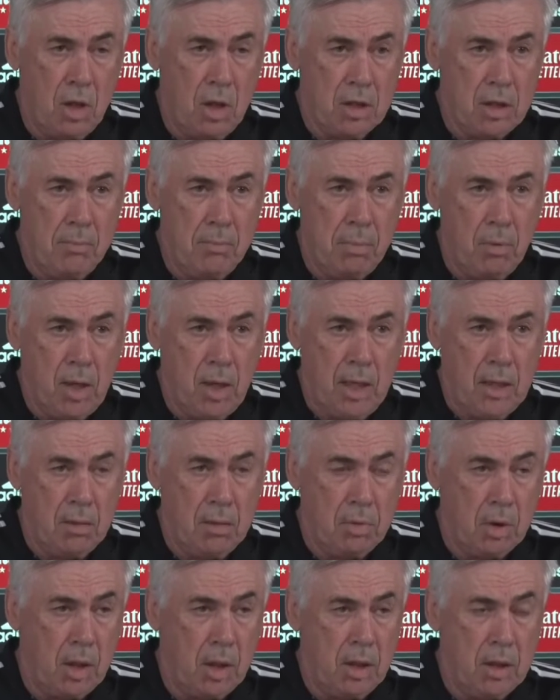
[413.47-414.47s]
la temporada
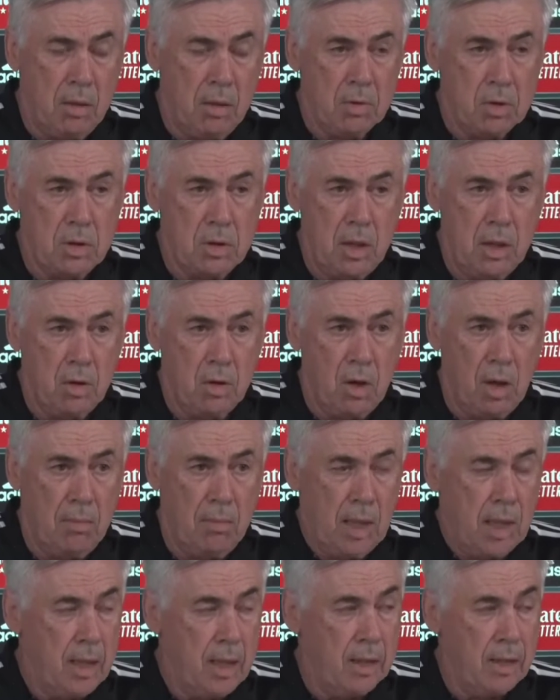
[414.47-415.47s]
porque hemos tenido la
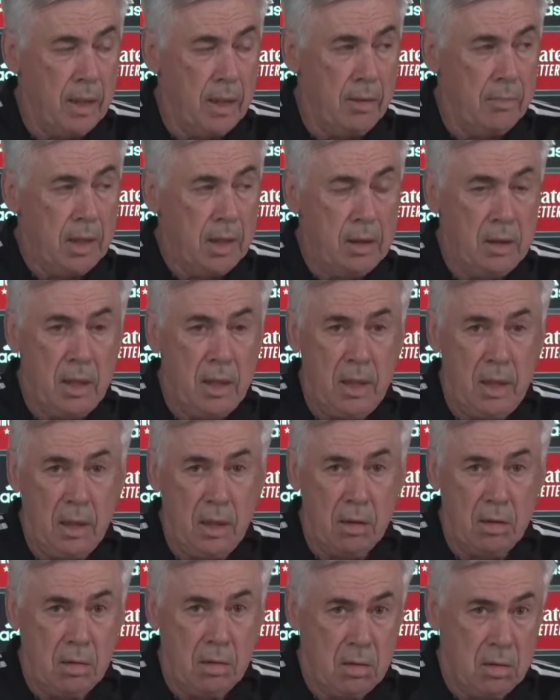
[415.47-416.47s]
baja de Mendy,